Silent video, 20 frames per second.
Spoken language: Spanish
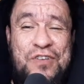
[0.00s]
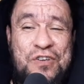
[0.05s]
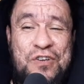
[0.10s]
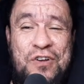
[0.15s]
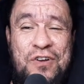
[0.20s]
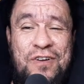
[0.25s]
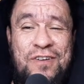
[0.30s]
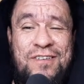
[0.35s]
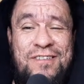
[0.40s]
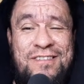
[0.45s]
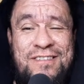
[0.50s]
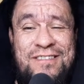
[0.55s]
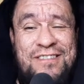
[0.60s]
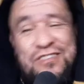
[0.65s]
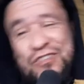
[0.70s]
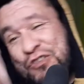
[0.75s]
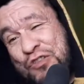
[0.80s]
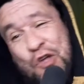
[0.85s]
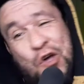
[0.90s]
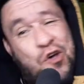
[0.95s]
yo,
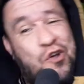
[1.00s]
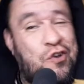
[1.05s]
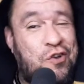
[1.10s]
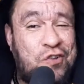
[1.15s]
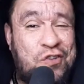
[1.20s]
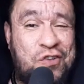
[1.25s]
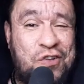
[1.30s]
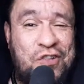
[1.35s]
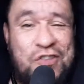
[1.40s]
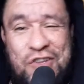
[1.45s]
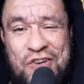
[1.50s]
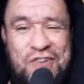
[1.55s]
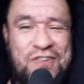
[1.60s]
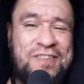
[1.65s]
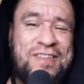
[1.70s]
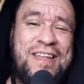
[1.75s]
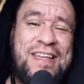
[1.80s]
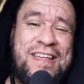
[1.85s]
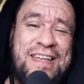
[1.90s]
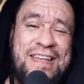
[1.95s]
todos
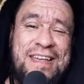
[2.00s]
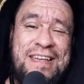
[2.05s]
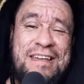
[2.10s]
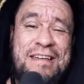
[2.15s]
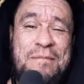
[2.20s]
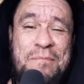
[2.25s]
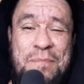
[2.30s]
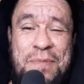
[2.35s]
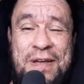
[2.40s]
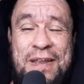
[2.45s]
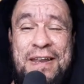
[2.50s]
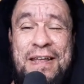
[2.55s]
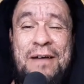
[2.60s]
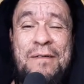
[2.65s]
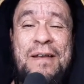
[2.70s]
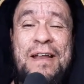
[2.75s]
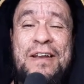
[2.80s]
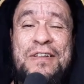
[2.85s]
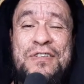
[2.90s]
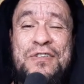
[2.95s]
nosotros, para
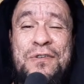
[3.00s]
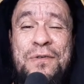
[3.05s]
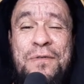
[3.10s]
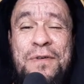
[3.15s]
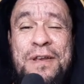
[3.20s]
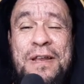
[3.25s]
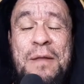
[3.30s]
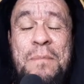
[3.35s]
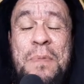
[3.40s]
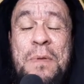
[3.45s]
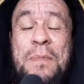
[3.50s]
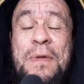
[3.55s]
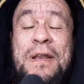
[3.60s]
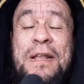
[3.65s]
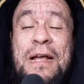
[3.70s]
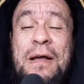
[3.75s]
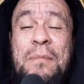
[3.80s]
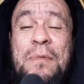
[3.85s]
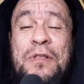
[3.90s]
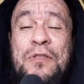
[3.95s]
hablar sobre el primer
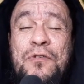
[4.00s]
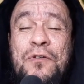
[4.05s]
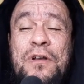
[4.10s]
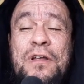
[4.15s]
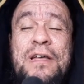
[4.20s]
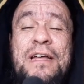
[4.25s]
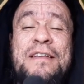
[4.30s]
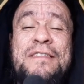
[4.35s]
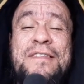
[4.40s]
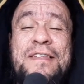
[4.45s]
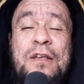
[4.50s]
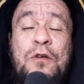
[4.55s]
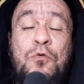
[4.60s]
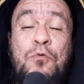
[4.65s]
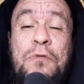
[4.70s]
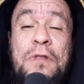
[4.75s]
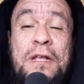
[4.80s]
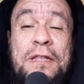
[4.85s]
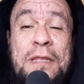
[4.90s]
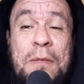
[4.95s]
capítulo de la
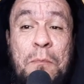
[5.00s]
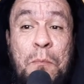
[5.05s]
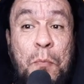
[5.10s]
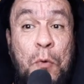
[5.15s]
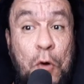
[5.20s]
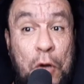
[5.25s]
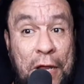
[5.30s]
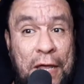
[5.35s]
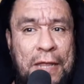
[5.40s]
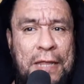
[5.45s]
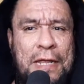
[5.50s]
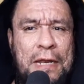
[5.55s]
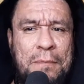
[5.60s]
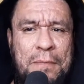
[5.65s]
segunda temporada del